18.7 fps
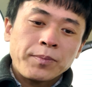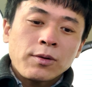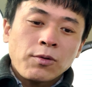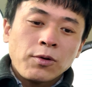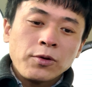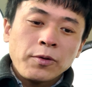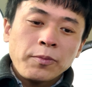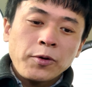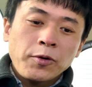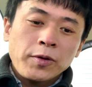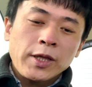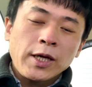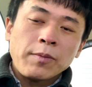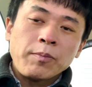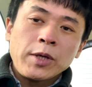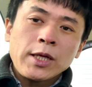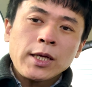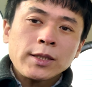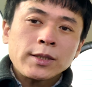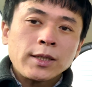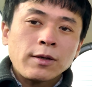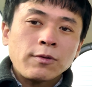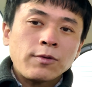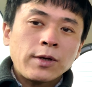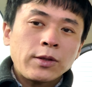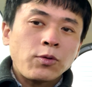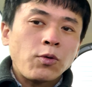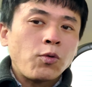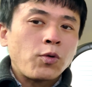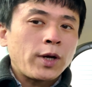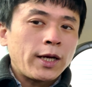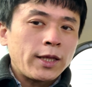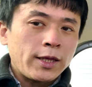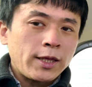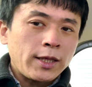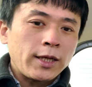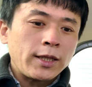この描写皆さんはどう
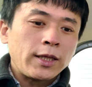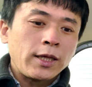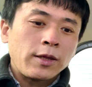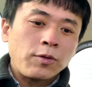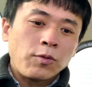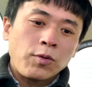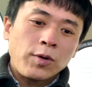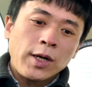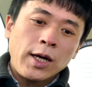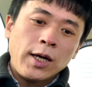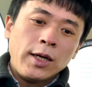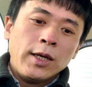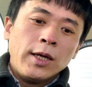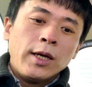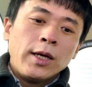感じたでしょうか